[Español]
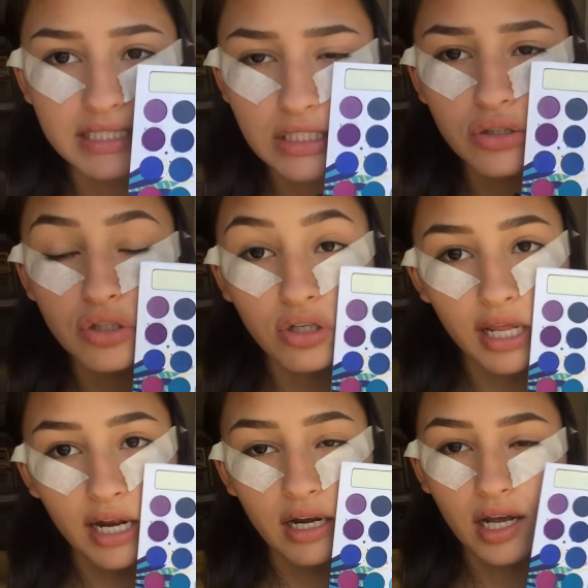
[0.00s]
este
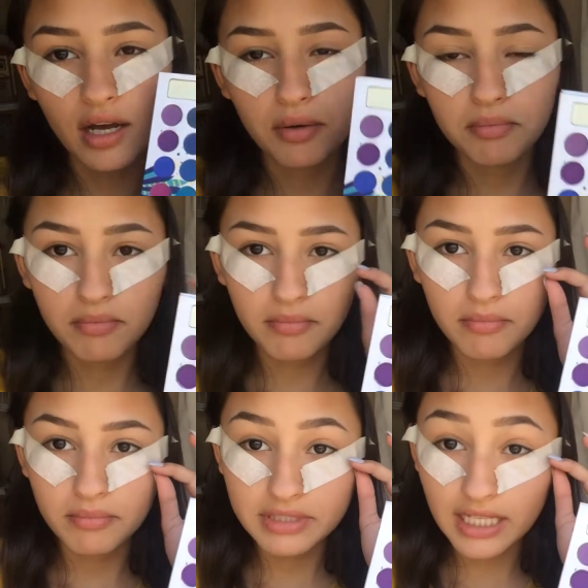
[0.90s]
tutorial... Ah,
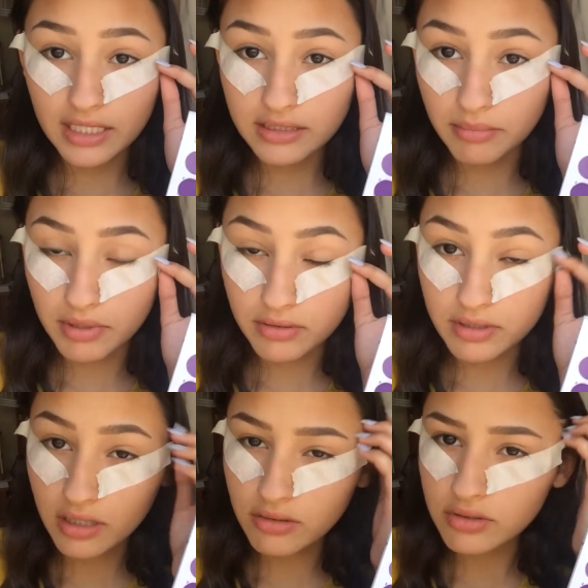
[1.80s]
me está lastimando
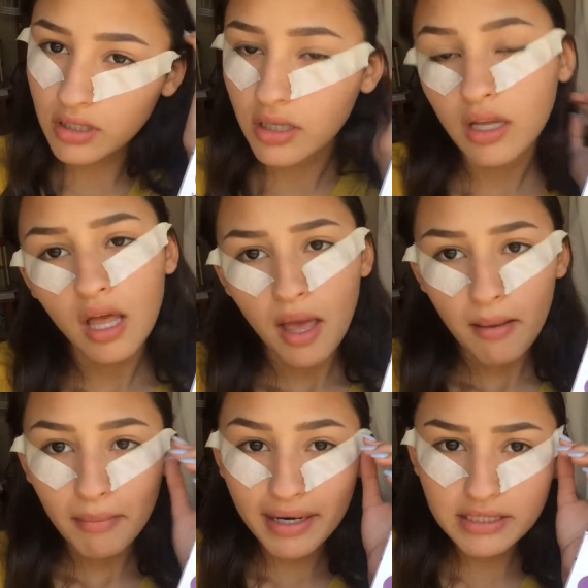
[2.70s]
esta cosa.
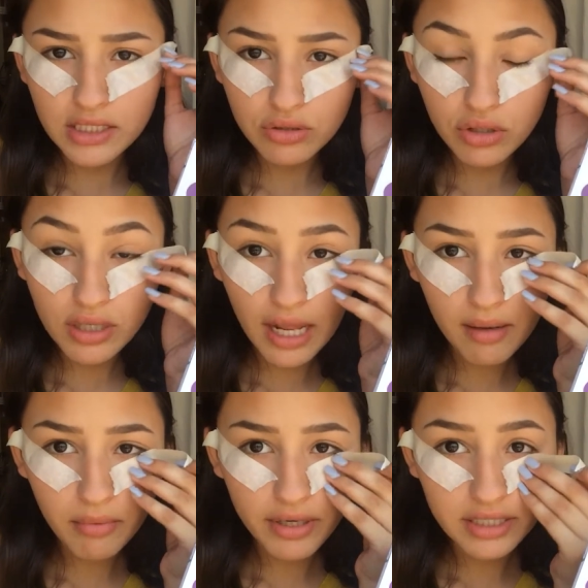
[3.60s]
Para este
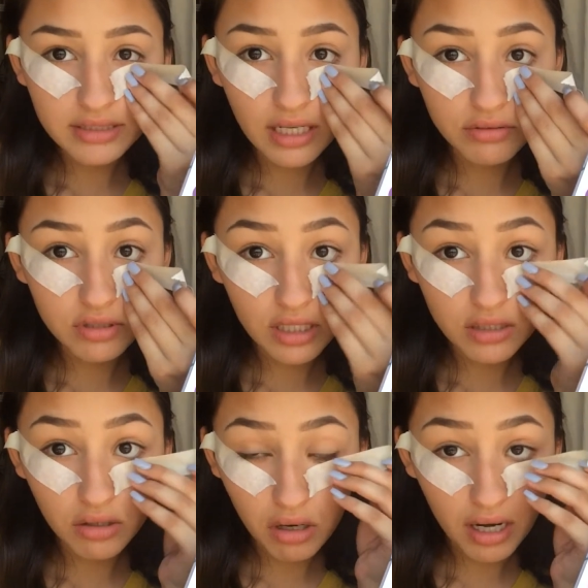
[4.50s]
tutorial voy a estar
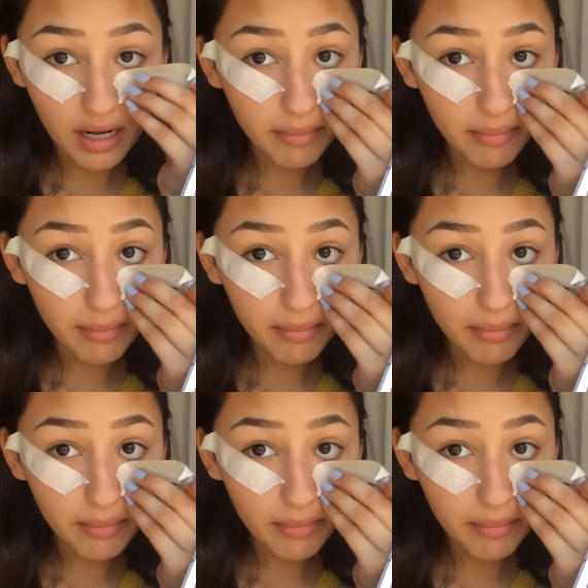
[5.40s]
usando la